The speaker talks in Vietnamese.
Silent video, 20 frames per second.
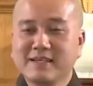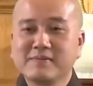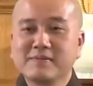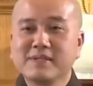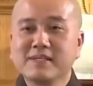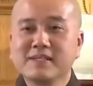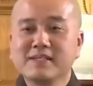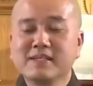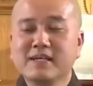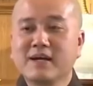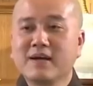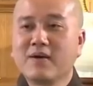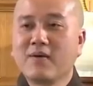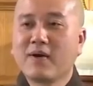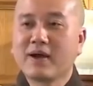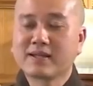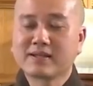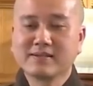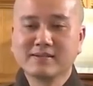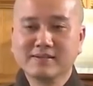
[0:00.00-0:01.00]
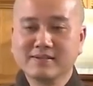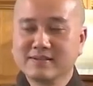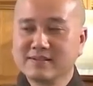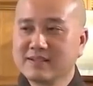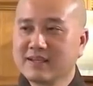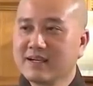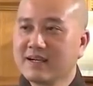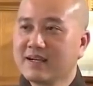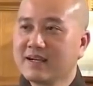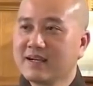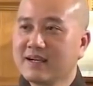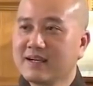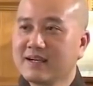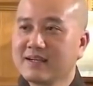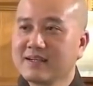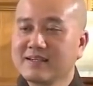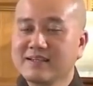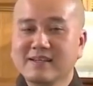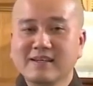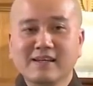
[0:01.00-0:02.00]
Giống như Hòa Thượng
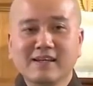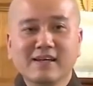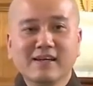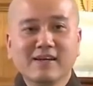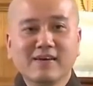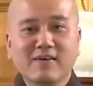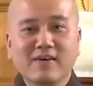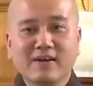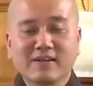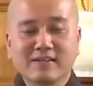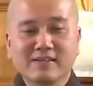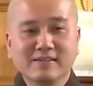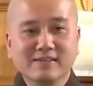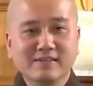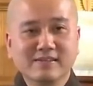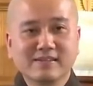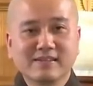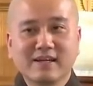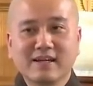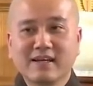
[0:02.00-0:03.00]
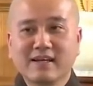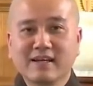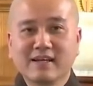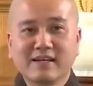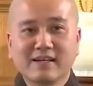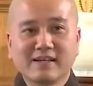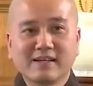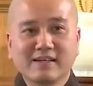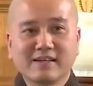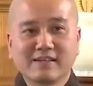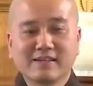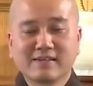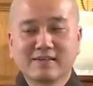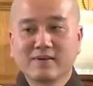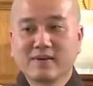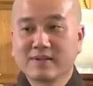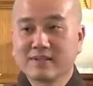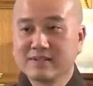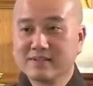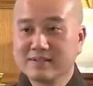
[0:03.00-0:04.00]
Hòa Thượng
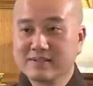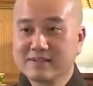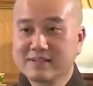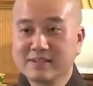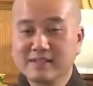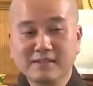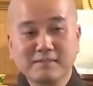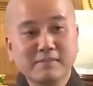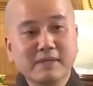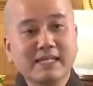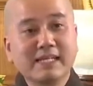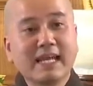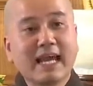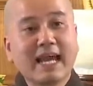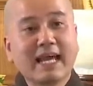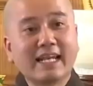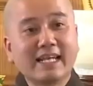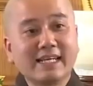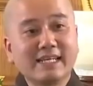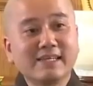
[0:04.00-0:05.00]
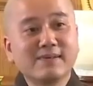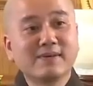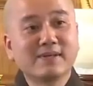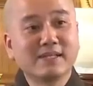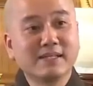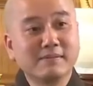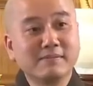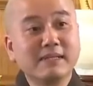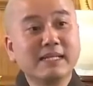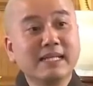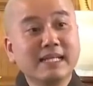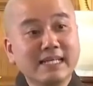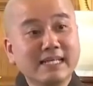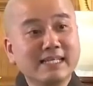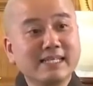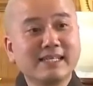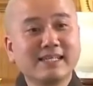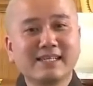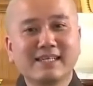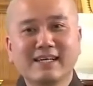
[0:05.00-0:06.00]
Hòa Thượng Thượng Minh Hạ Lý và Thượng Minh
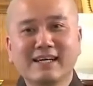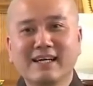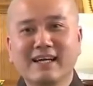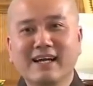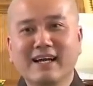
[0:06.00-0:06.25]
Lý